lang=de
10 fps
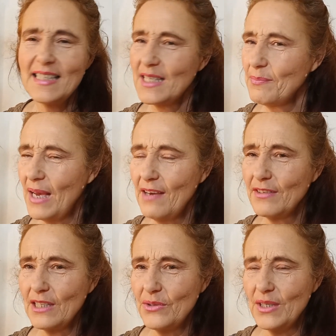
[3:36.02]
Das machen wir
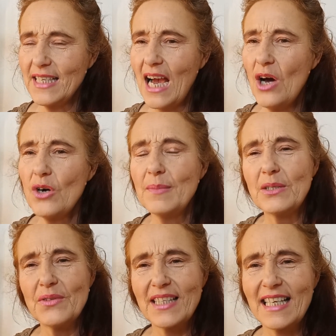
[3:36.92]
natürlich auch mit
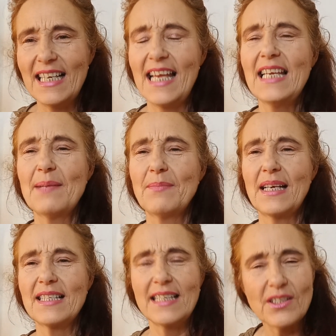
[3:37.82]
unserer
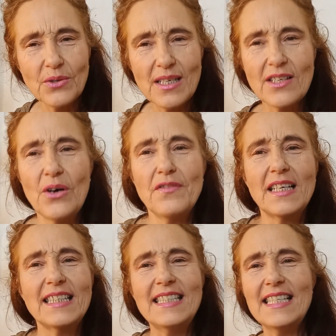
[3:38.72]
Gelenkgymnastik, sodass auch
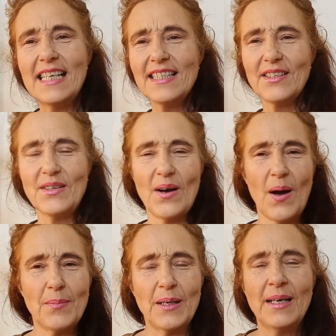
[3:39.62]
wirklich der ganze
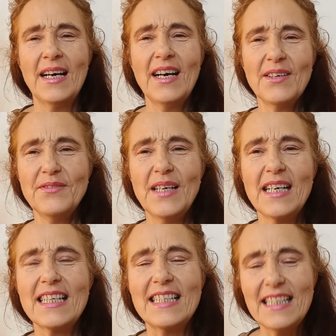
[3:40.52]
Körper
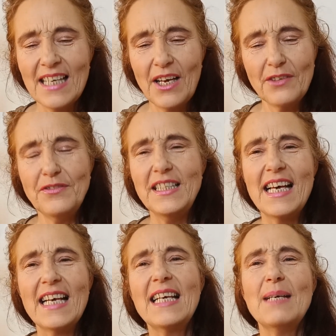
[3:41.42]
wirklich
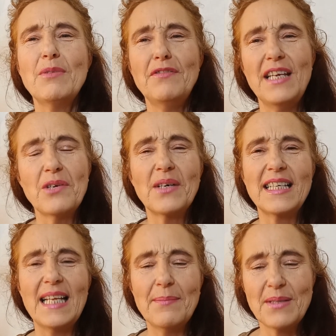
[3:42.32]
wieder in Bewegung,
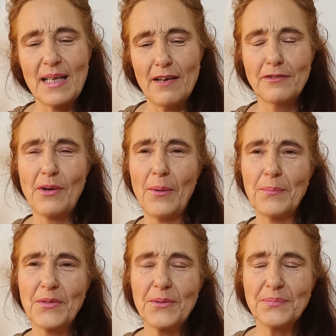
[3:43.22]
in Lebenskraft
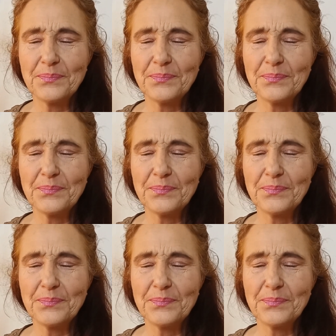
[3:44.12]
kommt.